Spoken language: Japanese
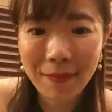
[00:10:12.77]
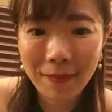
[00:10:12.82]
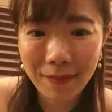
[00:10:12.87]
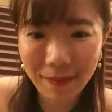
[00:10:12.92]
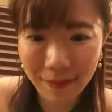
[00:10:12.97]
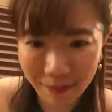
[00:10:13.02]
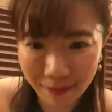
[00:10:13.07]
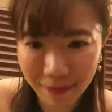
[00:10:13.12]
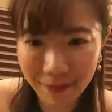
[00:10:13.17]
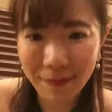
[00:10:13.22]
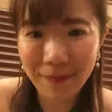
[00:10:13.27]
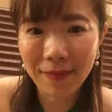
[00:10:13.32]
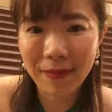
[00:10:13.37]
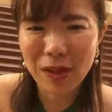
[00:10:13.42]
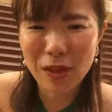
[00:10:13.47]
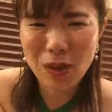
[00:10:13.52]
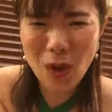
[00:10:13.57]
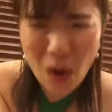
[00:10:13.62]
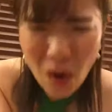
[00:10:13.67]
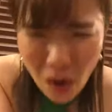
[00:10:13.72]
うん
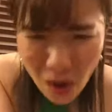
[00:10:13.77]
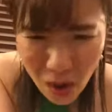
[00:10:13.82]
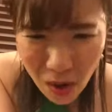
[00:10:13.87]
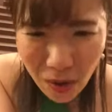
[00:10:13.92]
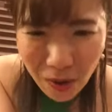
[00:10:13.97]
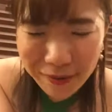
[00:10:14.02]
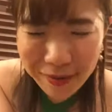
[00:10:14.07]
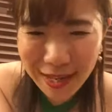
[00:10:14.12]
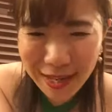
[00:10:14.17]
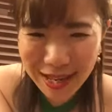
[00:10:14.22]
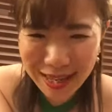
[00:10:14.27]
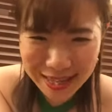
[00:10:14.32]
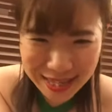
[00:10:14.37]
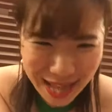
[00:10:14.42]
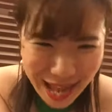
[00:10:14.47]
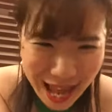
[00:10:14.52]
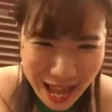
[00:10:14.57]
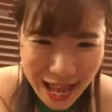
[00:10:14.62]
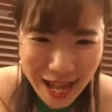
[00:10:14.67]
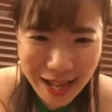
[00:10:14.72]
そうで
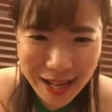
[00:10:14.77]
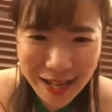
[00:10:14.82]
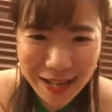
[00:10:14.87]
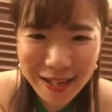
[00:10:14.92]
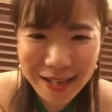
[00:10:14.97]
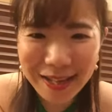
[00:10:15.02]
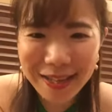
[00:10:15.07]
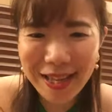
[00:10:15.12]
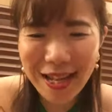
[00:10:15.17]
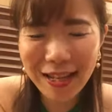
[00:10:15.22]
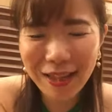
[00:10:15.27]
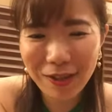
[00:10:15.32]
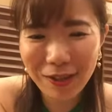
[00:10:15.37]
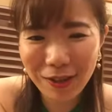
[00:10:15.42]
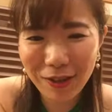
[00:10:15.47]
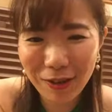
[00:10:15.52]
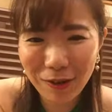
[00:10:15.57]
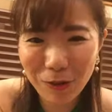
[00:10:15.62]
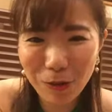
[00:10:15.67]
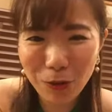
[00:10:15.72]
さ何て言う
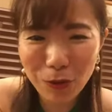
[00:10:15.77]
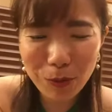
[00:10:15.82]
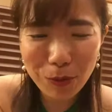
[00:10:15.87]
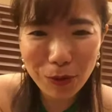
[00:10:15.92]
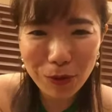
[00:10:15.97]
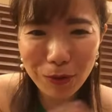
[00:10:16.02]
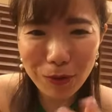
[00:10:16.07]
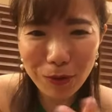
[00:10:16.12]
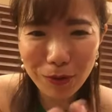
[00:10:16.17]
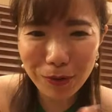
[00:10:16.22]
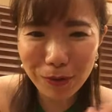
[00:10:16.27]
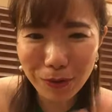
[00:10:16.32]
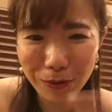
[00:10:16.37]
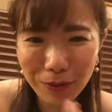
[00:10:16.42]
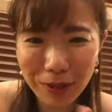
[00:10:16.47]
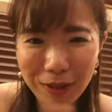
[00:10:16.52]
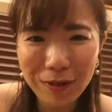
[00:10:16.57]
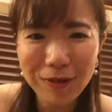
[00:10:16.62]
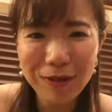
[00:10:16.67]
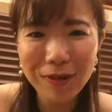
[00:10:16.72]
んだろう子供の頃のそういう
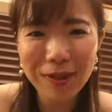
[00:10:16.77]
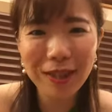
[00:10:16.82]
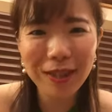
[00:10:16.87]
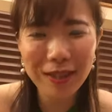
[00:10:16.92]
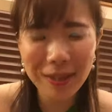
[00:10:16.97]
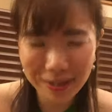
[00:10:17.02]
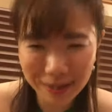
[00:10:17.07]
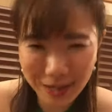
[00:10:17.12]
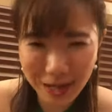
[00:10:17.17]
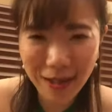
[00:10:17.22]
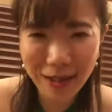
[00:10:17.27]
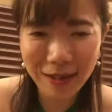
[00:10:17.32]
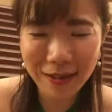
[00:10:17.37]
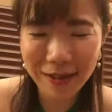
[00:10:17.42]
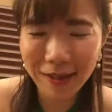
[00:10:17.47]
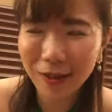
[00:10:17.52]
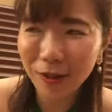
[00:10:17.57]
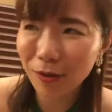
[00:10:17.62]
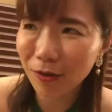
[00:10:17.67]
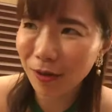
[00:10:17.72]
傷つきってさ
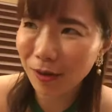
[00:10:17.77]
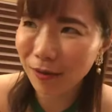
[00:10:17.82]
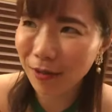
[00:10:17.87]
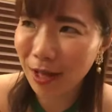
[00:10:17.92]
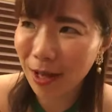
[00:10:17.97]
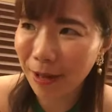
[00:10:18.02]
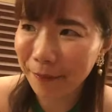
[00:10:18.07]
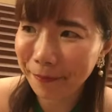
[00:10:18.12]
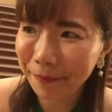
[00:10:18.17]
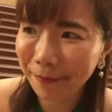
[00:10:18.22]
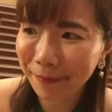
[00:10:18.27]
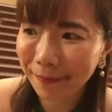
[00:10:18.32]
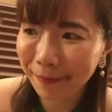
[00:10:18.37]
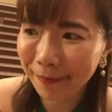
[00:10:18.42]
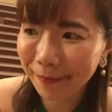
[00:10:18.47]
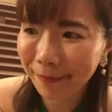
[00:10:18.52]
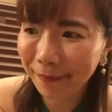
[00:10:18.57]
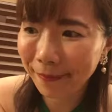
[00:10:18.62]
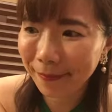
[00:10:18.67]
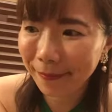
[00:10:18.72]
何て言うんだろうな、ま
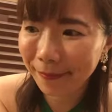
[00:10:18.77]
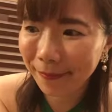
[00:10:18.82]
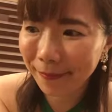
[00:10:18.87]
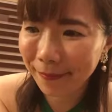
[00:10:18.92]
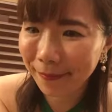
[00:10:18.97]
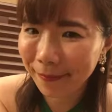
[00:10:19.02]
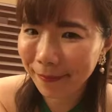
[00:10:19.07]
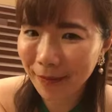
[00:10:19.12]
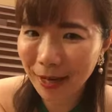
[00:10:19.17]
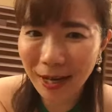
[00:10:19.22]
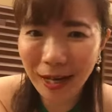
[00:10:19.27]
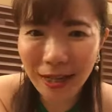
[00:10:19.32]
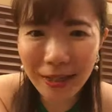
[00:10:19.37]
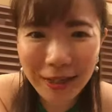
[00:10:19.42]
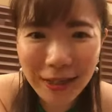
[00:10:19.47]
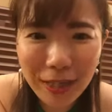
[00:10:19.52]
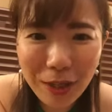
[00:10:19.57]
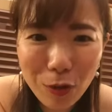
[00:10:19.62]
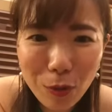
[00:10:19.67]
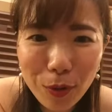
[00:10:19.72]
あ、勝
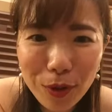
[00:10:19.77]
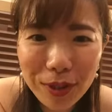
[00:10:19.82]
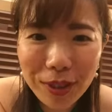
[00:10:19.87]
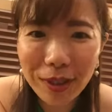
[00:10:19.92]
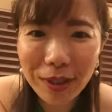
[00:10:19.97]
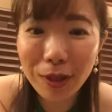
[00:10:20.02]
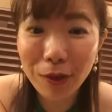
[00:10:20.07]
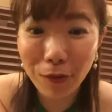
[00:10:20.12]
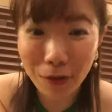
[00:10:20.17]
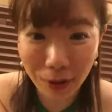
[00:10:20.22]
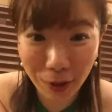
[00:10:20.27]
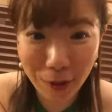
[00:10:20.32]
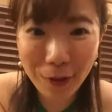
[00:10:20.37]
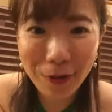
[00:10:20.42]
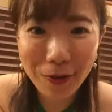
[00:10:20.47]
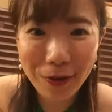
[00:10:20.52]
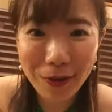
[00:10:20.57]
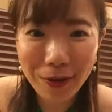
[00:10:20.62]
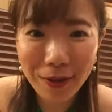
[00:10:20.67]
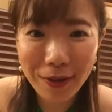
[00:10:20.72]
手に覚えちゃってるわけよ
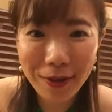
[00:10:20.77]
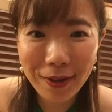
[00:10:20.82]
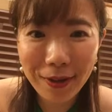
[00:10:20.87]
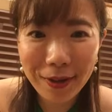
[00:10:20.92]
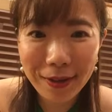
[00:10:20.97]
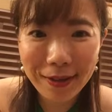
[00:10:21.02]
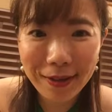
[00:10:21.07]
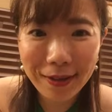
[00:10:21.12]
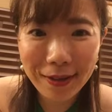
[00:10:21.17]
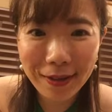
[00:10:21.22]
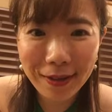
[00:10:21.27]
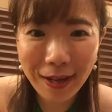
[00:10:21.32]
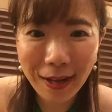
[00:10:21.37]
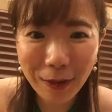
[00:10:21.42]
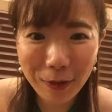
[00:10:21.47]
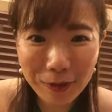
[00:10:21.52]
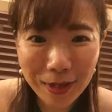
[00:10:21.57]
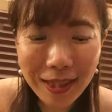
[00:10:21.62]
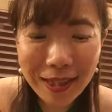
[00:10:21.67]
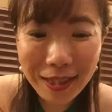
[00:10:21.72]
あ
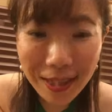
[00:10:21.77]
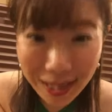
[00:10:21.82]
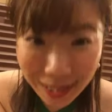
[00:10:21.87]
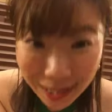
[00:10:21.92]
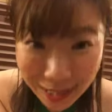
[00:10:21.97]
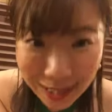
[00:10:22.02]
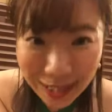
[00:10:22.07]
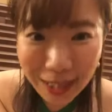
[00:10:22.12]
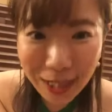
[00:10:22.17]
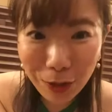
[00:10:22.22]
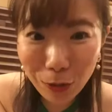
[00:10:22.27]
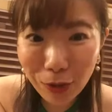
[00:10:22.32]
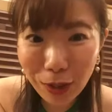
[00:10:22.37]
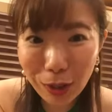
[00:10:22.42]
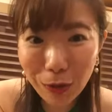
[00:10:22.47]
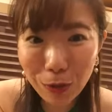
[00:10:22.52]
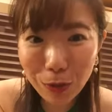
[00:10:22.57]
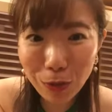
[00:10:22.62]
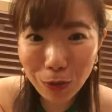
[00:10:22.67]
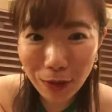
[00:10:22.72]
の絶対いろんな
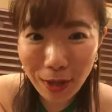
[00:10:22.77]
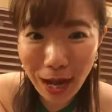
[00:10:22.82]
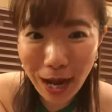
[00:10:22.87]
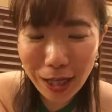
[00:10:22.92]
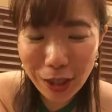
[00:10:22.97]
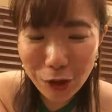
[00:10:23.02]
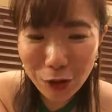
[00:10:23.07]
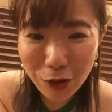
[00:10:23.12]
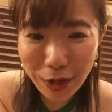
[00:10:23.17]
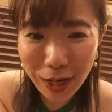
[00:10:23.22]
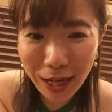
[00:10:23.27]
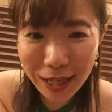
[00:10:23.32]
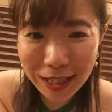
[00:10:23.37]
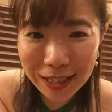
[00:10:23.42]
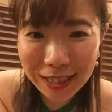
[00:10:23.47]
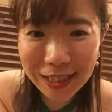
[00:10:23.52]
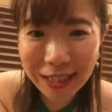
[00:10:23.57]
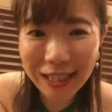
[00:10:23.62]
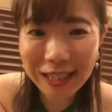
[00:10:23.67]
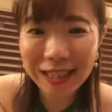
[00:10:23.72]
ところで愛情を感
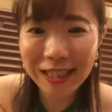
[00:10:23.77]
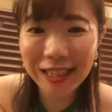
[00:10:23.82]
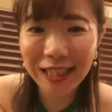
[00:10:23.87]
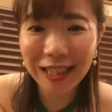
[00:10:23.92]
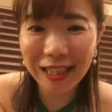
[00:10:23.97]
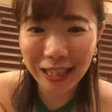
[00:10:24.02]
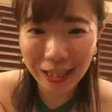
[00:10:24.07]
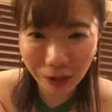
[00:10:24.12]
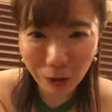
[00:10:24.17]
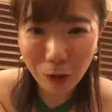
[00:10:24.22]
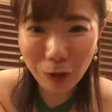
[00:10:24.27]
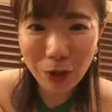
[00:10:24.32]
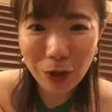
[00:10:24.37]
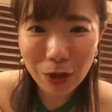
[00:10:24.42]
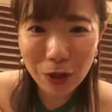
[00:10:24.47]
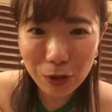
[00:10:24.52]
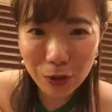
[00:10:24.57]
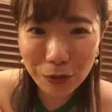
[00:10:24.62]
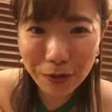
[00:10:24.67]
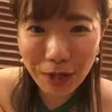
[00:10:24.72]
じたはずなんだけど
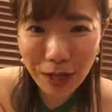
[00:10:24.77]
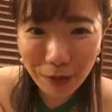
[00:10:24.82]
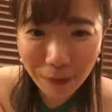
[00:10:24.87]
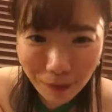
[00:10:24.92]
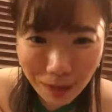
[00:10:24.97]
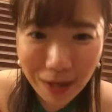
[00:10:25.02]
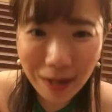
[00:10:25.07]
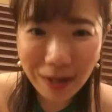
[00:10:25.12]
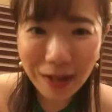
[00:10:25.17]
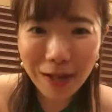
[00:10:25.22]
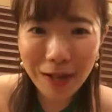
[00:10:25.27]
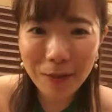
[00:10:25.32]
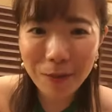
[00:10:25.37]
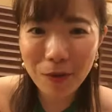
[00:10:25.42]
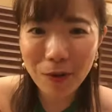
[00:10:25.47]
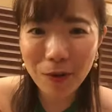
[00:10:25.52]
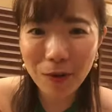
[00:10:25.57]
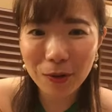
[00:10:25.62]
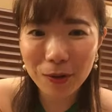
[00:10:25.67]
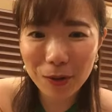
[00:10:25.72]
そこら辺は、
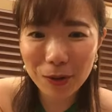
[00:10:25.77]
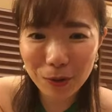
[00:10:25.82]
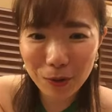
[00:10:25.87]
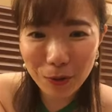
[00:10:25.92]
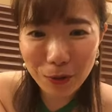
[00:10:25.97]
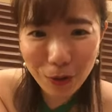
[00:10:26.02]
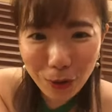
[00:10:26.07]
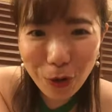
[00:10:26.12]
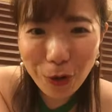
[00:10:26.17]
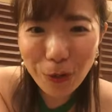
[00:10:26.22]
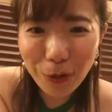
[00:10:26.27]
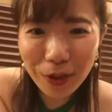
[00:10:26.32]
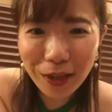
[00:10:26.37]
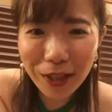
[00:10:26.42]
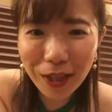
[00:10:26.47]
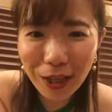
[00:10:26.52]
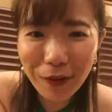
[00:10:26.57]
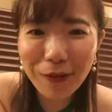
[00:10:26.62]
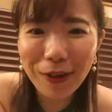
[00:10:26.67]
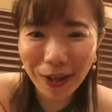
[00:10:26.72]
もう都合よく覚えて
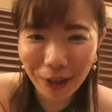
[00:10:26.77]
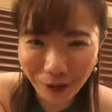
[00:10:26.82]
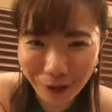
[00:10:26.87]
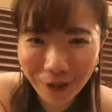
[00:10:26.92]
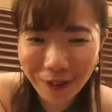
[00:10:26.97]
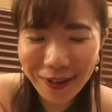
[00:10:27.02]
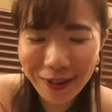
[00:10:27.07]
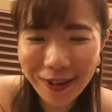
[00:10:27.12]
ないわけよ